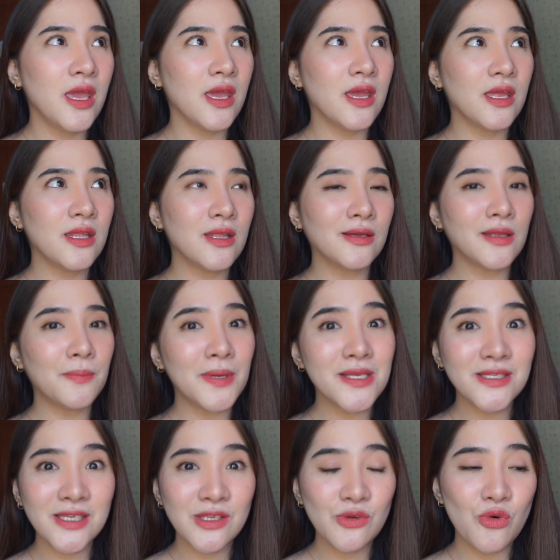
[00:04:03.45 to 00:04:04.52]
And ang
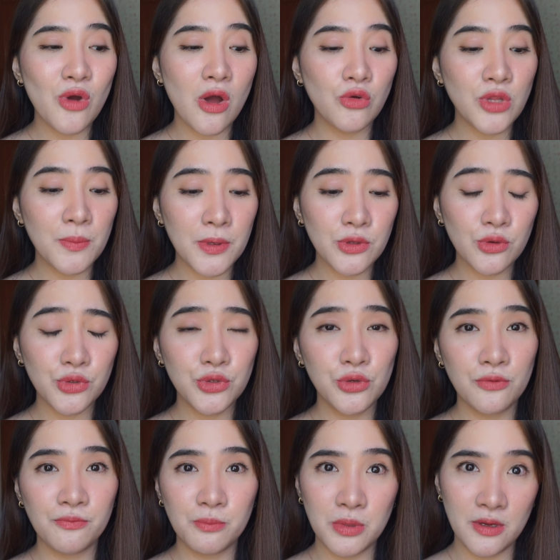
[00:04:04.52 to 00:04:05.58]
napansin ko nga, kung napanood
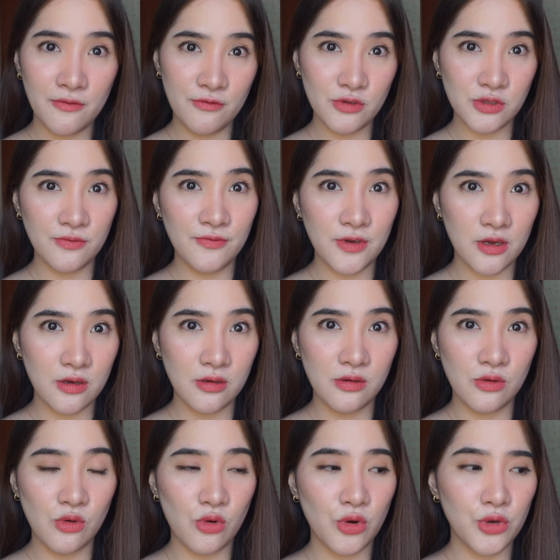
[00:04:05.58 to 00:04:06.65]
yung previous vlog
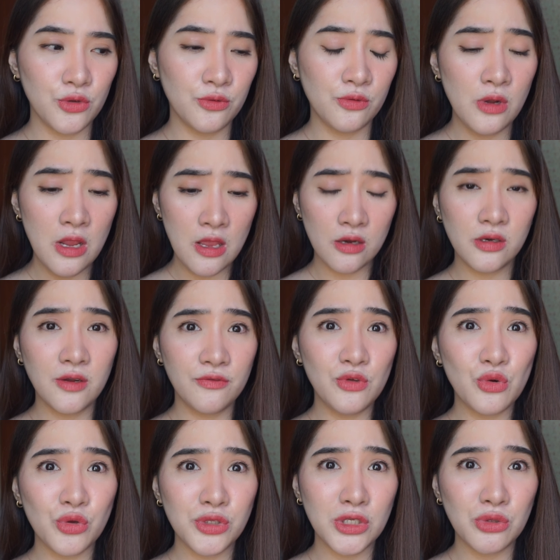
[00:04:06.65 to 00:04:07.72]
ko or yung
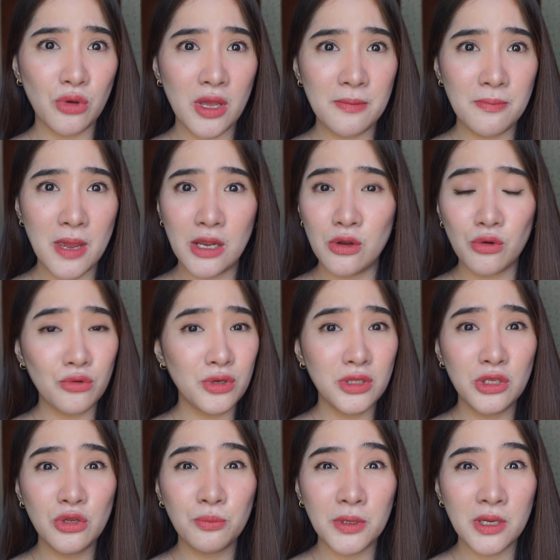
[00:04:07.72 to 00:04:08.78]
review ko dito kay Bello. Kung
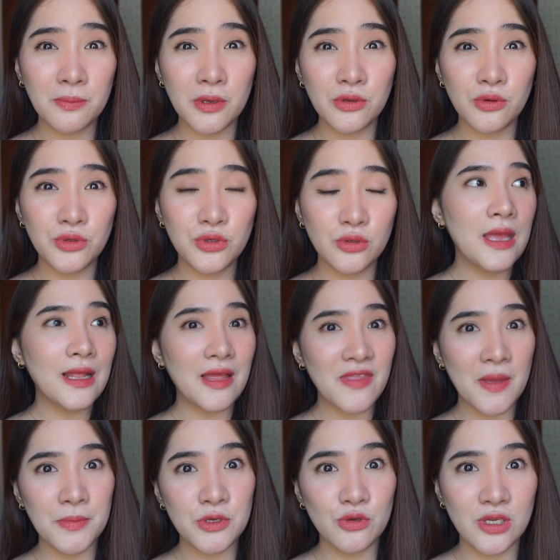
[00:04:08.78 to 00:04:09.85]
hindi nyo pa napanood yung
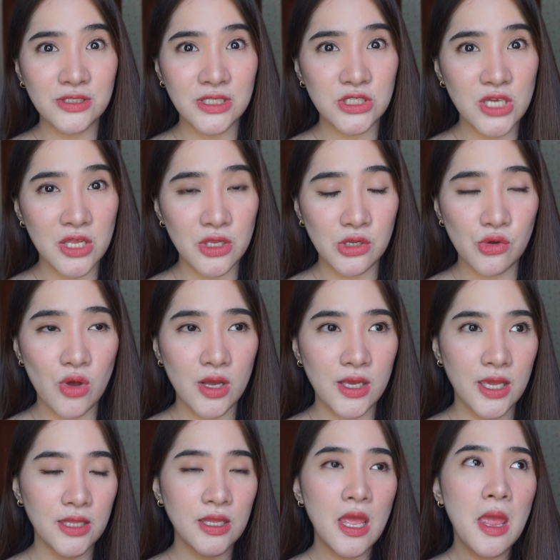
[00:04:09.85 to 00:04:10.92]
hanapin nyo lang sa channel ko
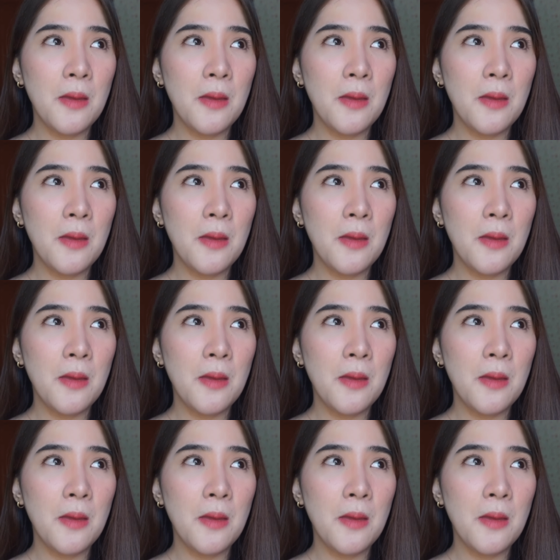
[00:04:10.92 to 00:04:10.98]
again.